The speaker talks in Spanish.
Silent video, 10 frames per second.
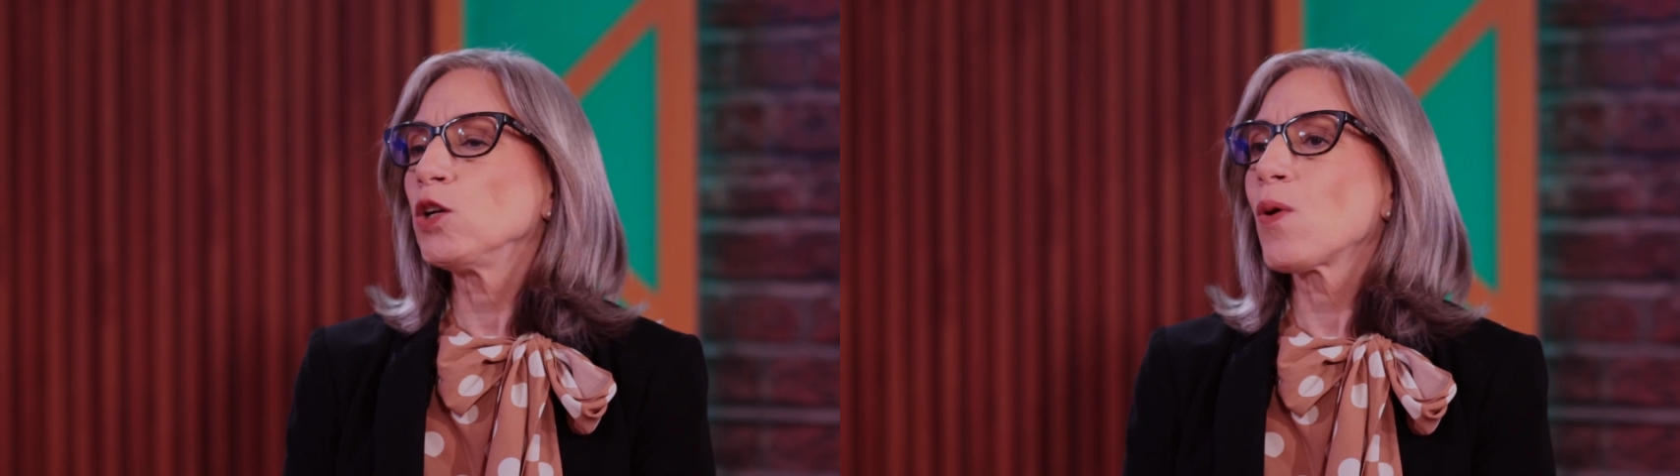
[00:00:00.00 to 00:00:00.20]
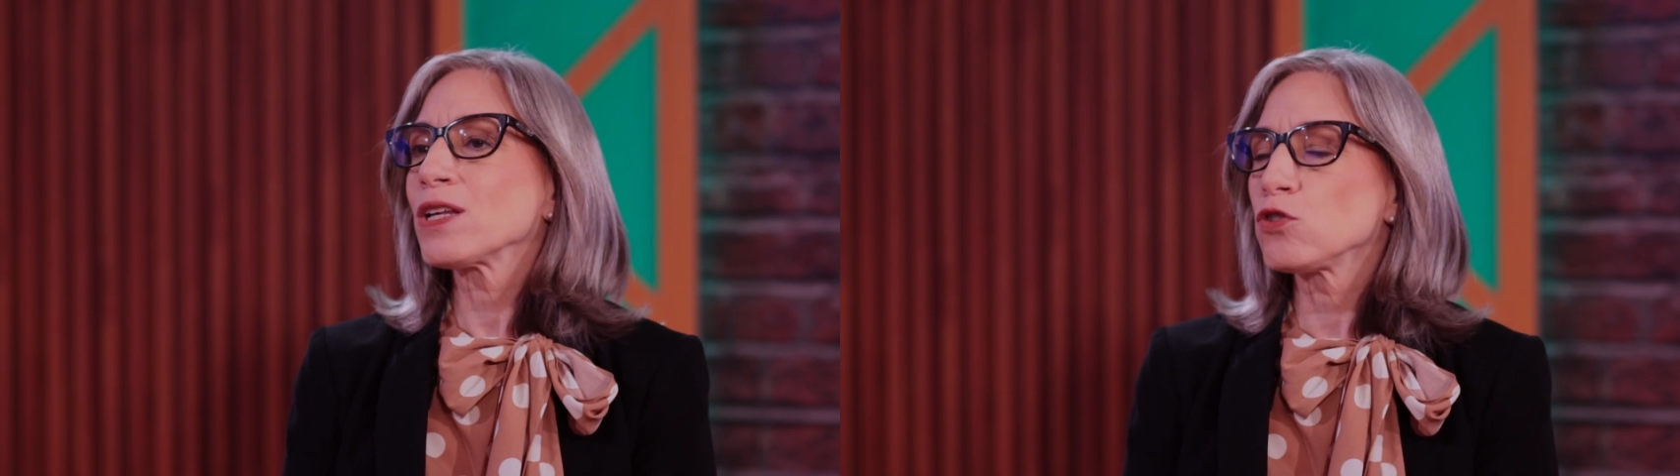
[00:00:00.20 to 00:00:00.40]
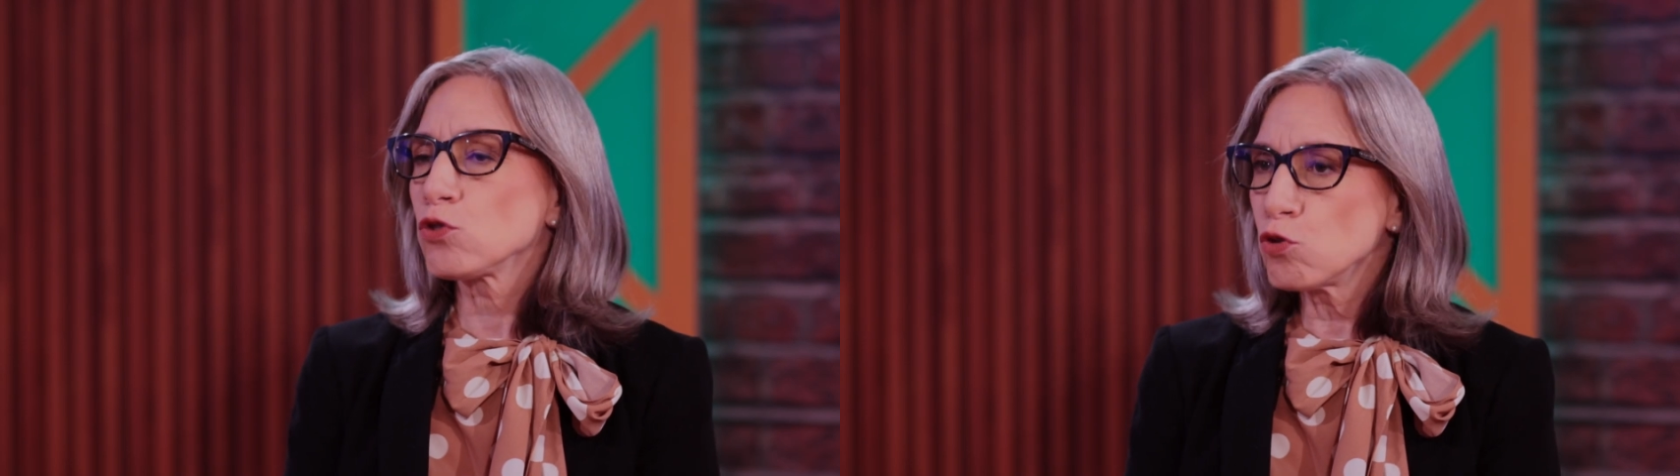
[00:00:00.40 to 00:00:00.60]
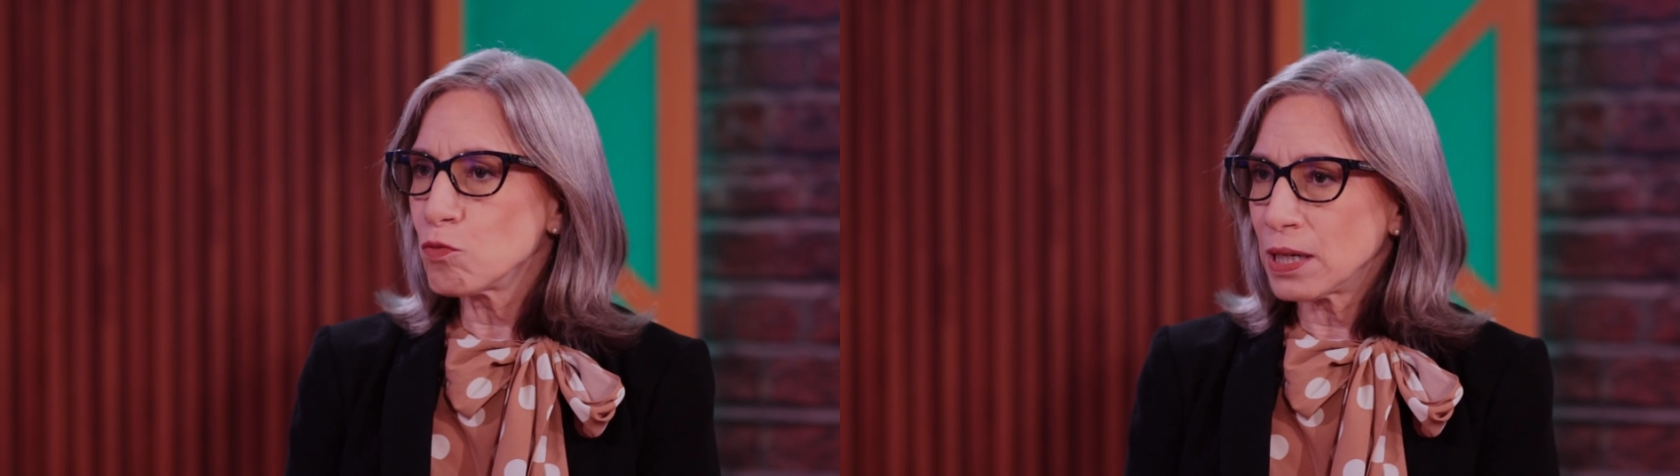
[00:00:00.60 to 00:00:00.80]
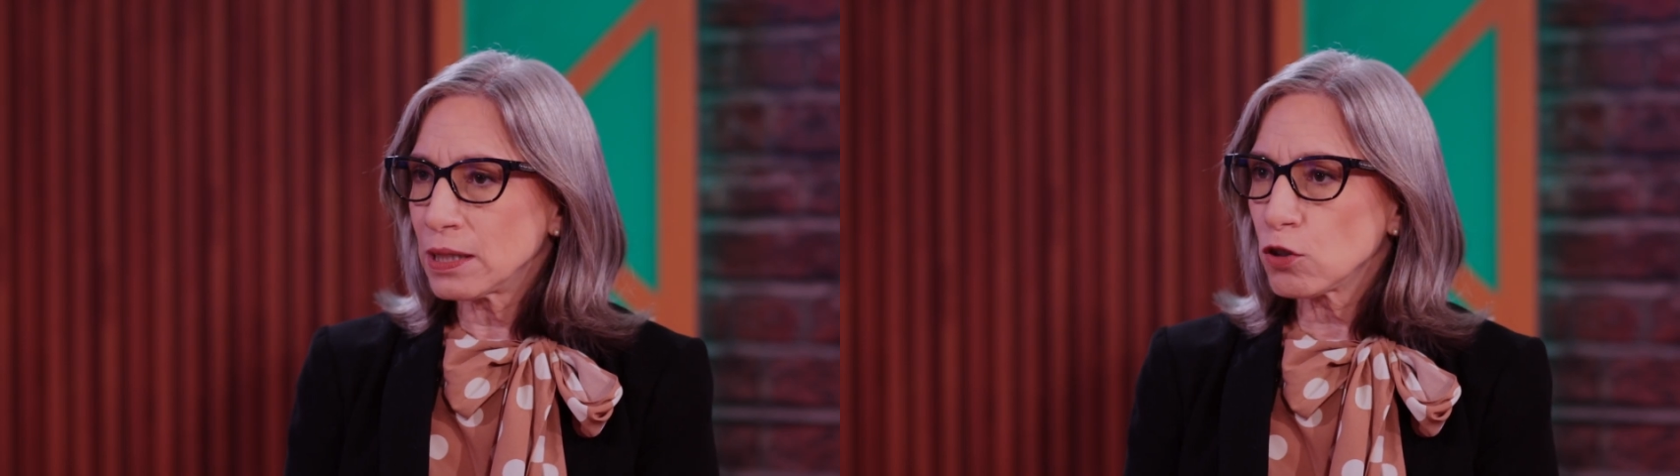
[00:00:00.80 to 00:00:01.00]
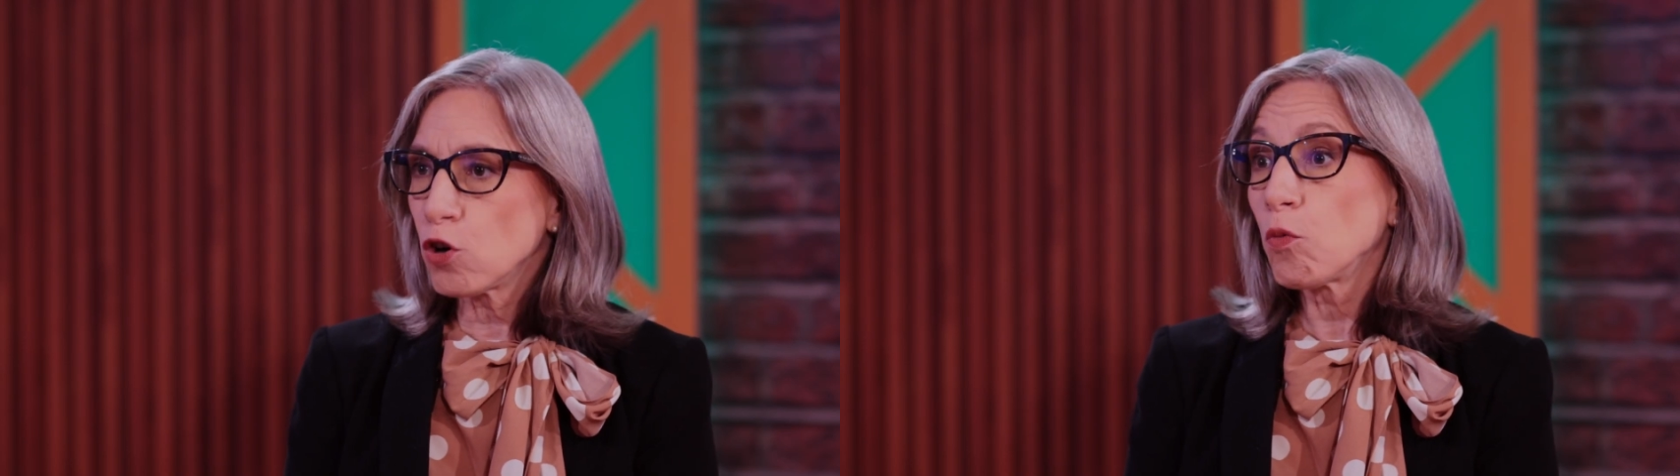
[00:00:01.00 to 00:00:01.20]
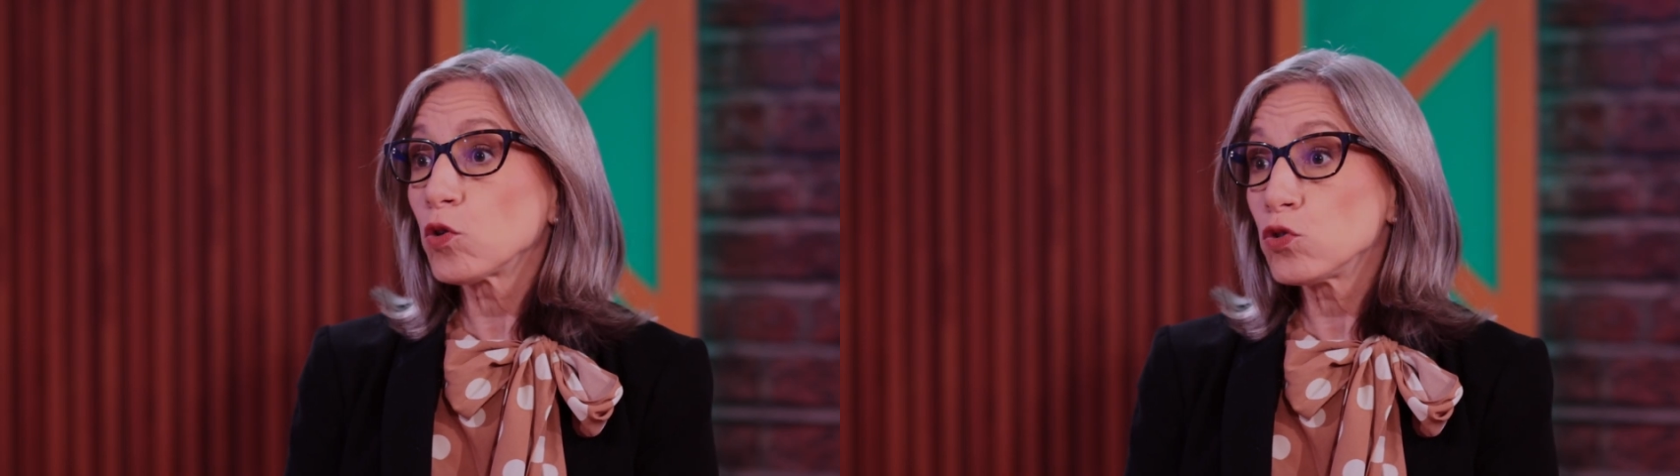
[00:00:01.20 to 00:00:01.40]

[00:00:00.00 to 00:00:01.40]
lo asuma como